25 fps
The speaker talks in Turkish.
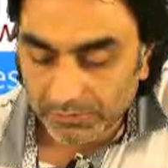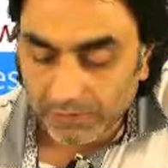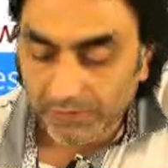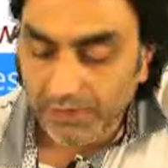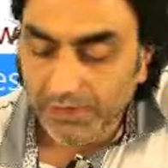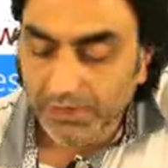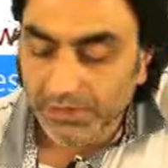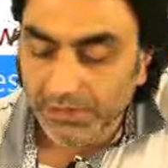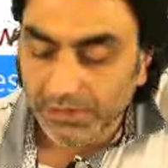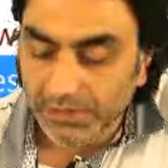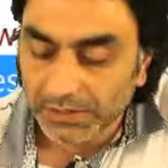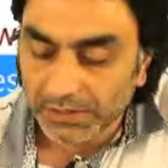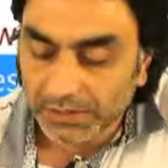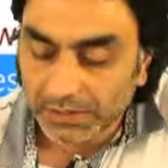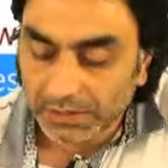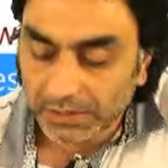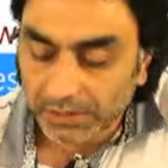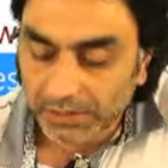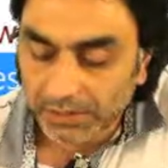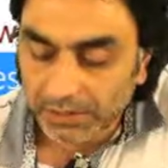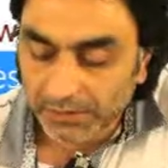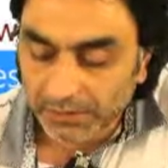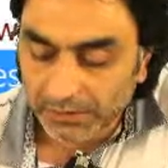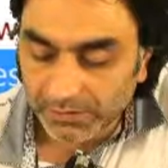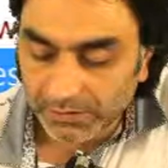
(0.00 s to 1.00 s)

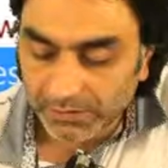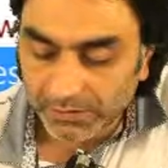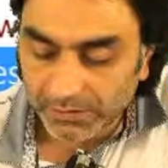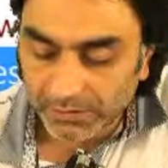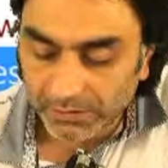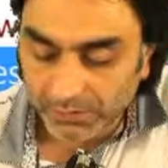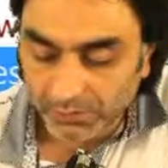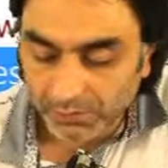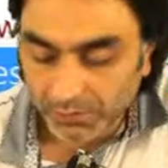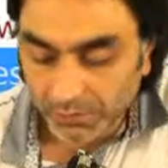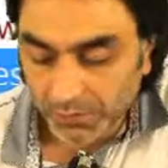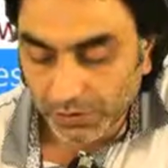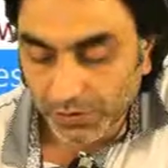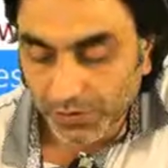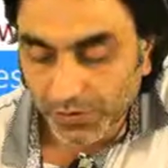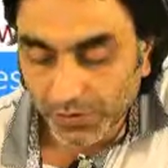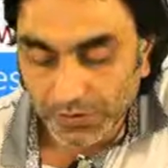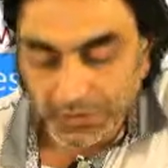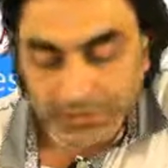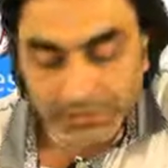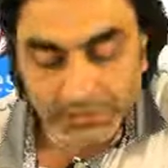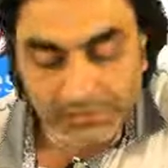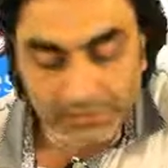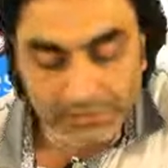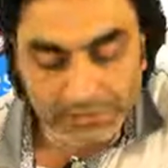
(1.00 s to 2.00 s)
Böylelikle bu
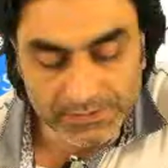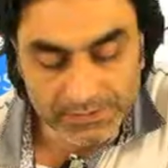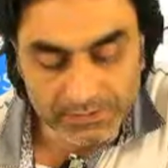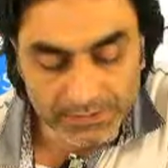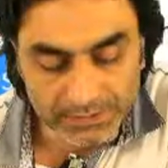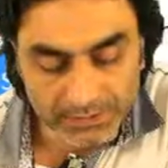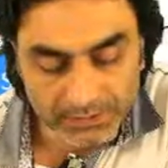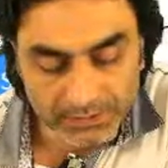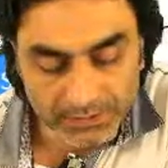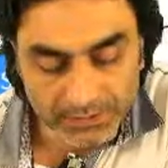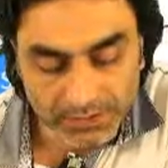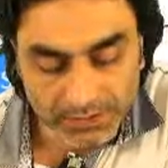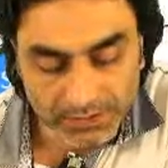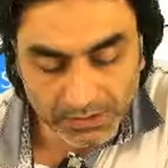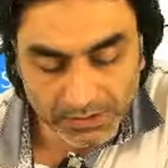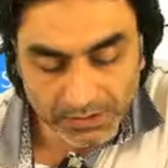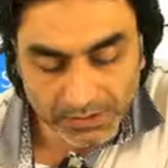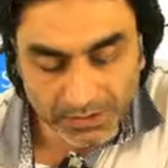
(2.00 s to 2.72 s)
yeni ikisi